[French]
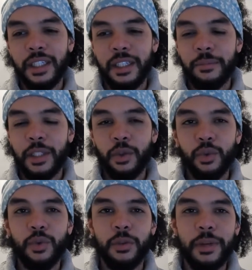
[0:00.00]
Mais
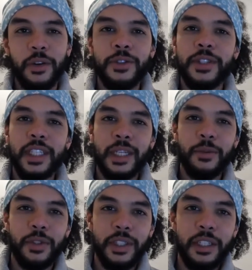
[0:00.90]
surtout, ne pas ressentir
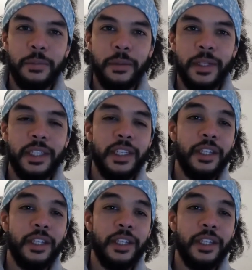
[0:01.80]
l'émotionnel permet